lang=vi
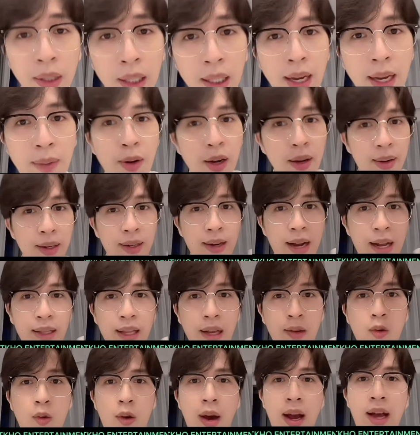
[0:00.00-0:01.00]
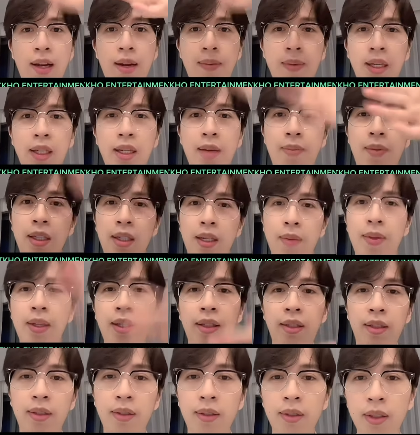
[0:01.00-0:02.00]
cảm ơn tất cả các bạn đã tặng quà cảm ơn cảm ơn
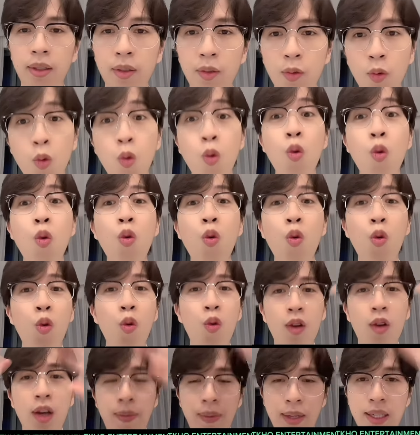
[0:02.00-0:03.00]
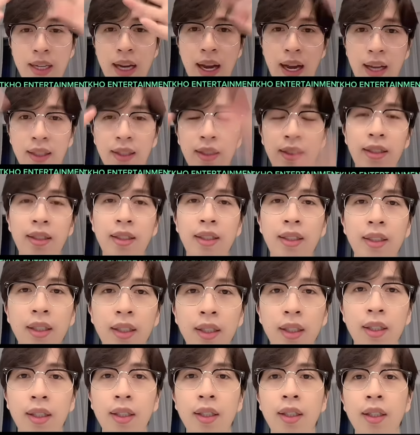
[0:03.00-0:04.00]
cảm ơn uh, cảm ơn chan
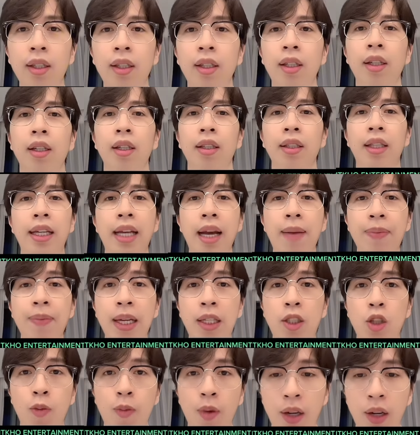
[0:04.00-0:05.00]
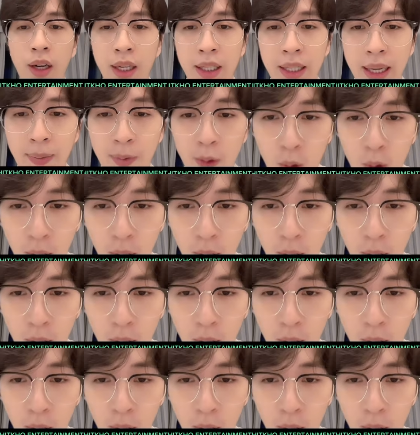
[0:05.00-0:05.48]
thì update cho mọi người